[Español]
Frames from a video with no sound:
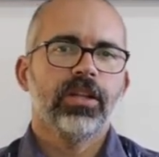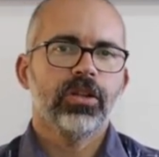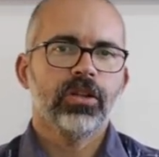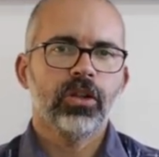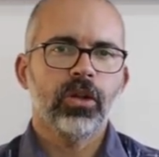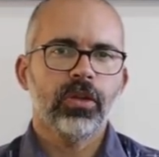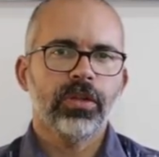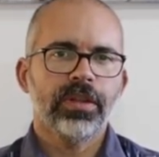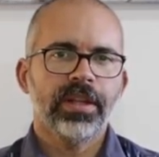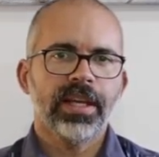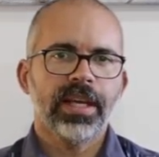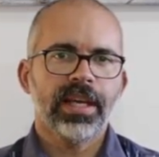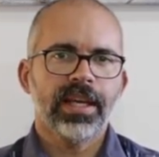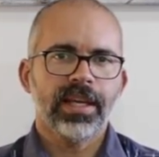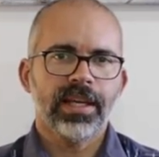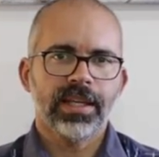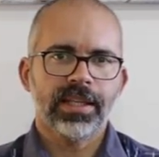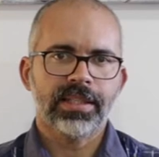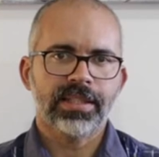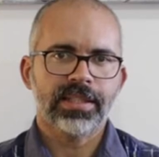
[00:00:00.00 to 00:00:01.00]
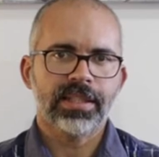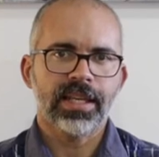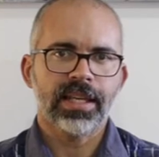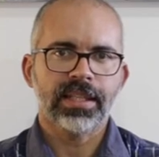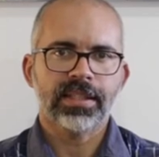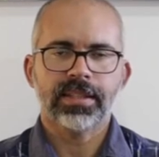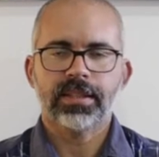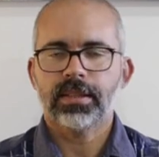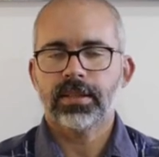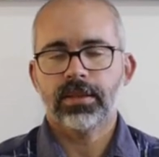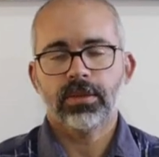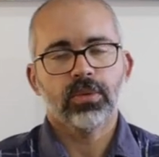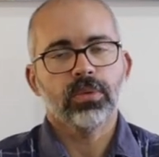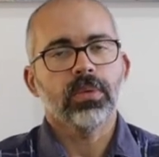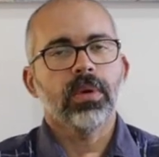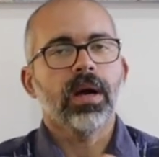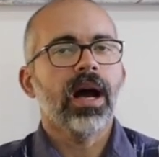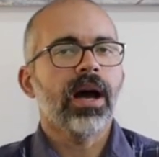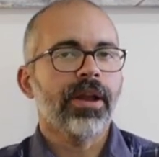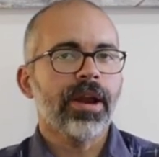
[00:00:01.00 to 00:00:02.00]
donde estés
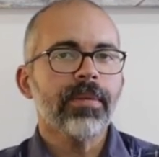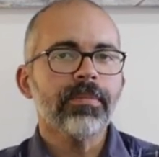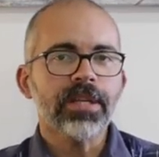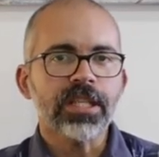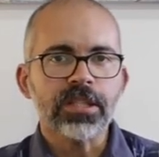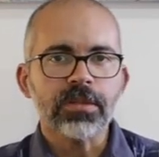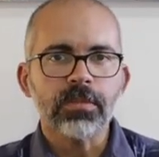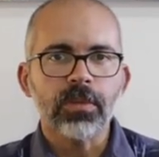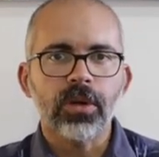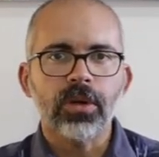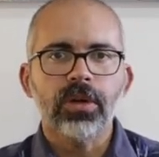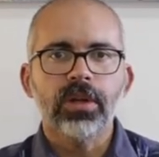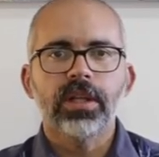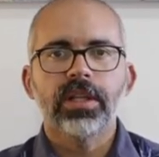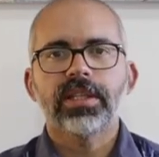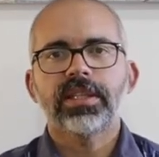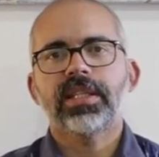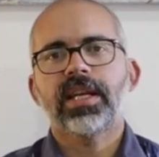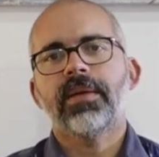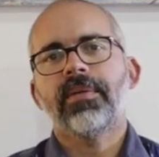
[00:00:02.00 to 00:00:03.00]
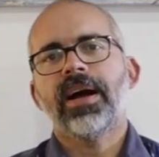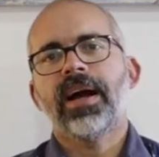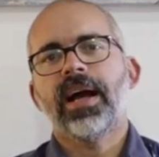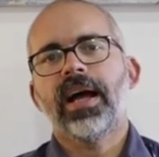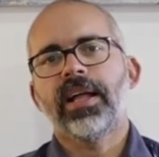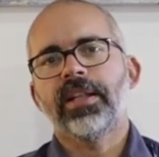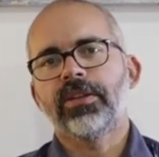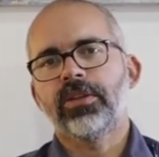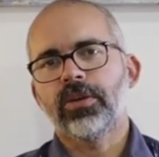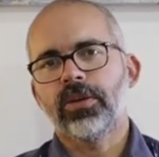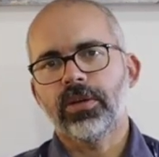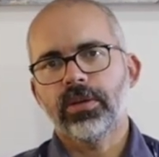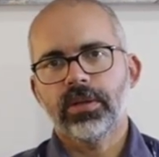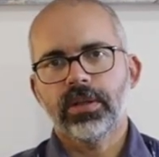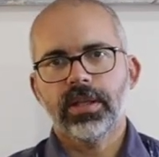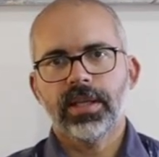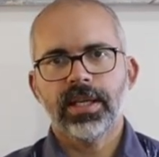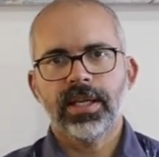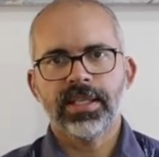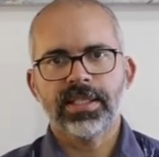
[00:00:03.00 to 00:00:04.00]
tú ahora mismo trabajando
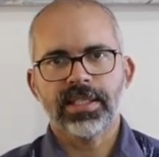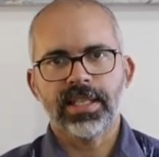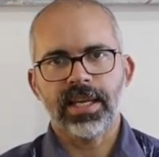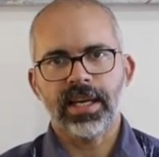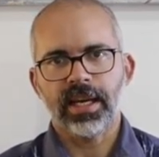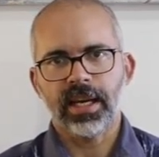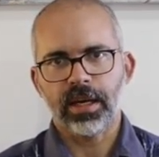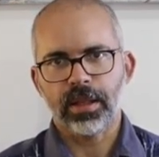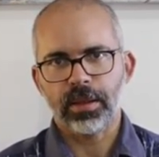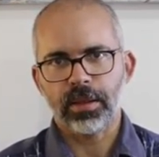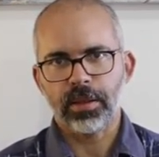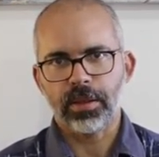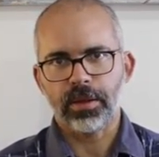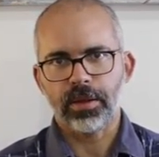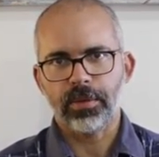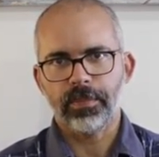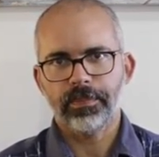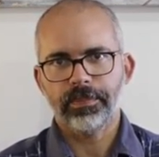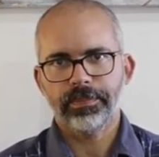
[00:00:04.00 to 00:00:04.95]
este ejercicio.